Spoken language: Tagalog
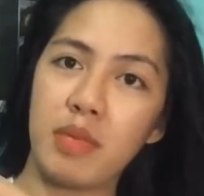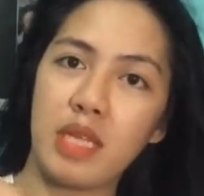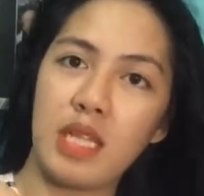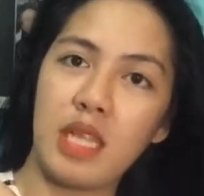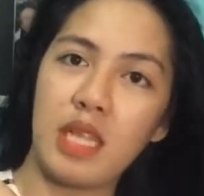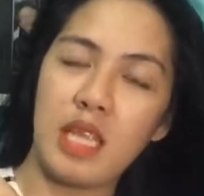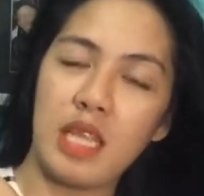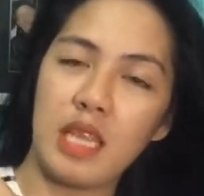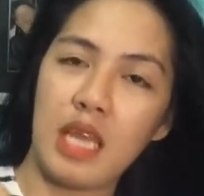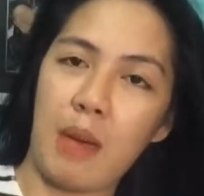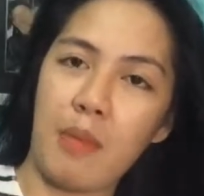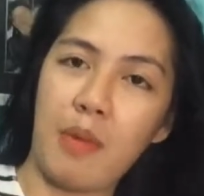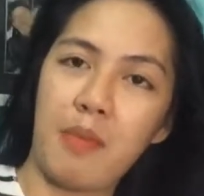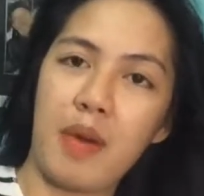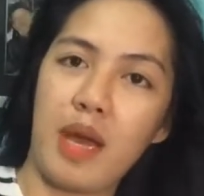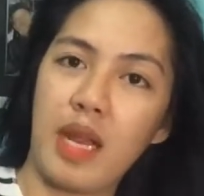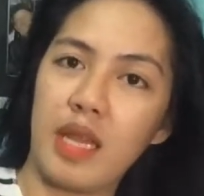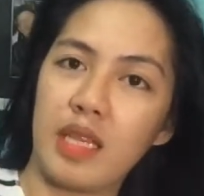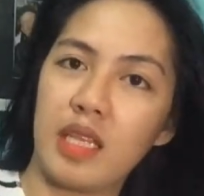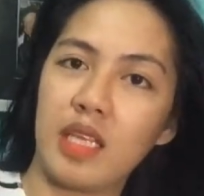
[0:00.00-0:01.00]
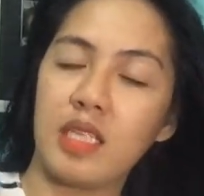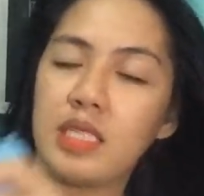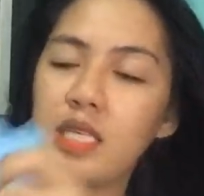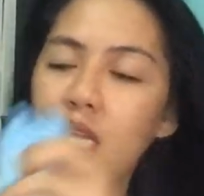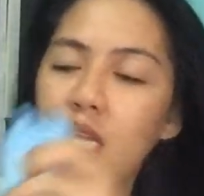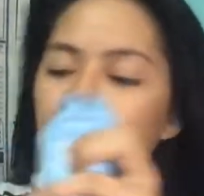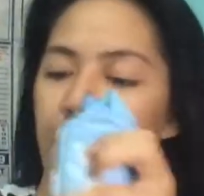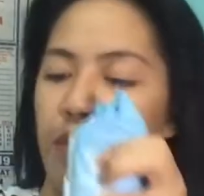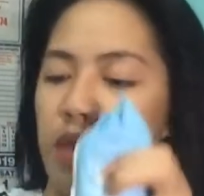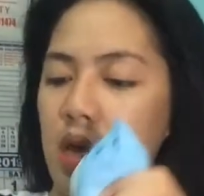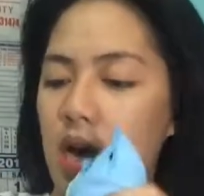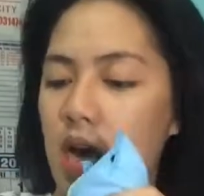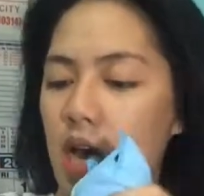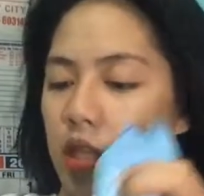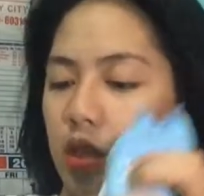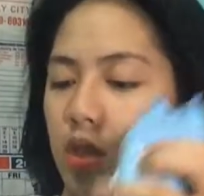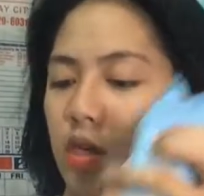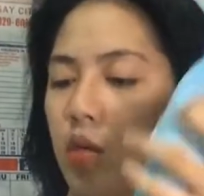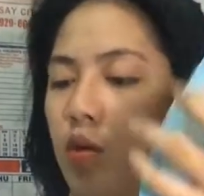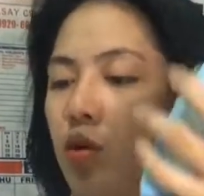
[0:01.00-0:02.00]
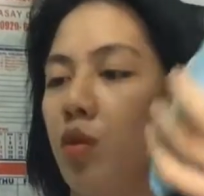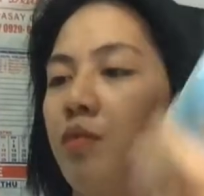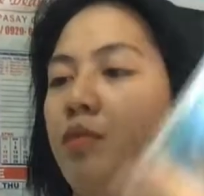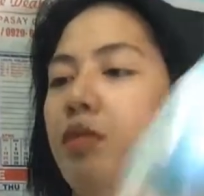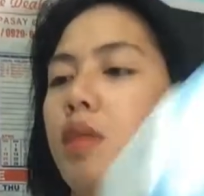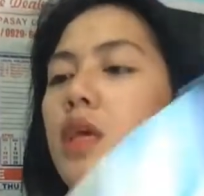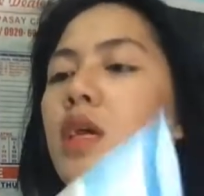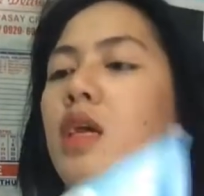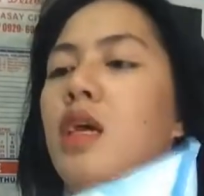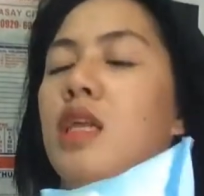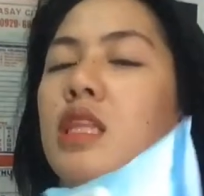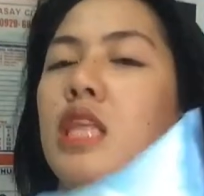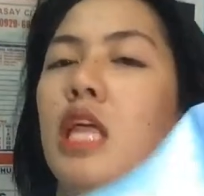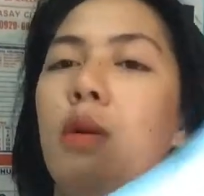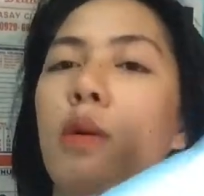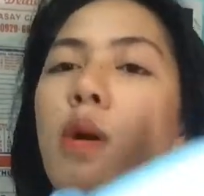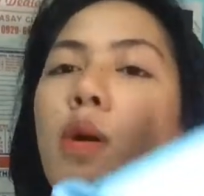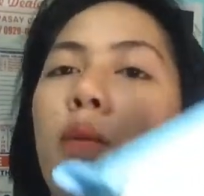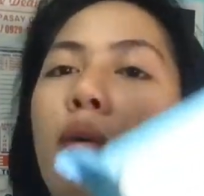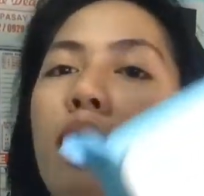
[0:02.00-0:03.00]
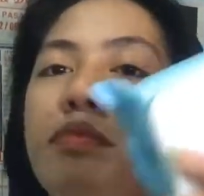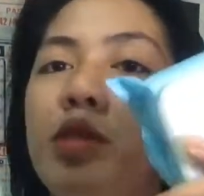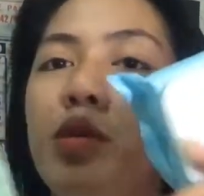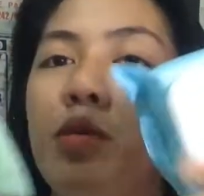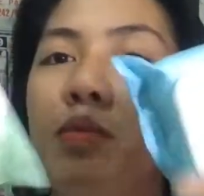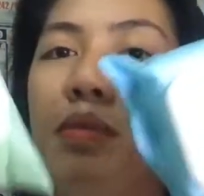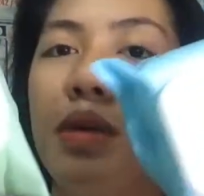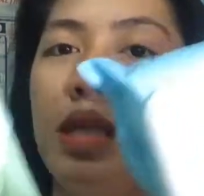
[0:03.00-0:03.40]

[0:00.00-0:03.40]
yung binili namin para sa kami ng kasi ko. Dalawang wipes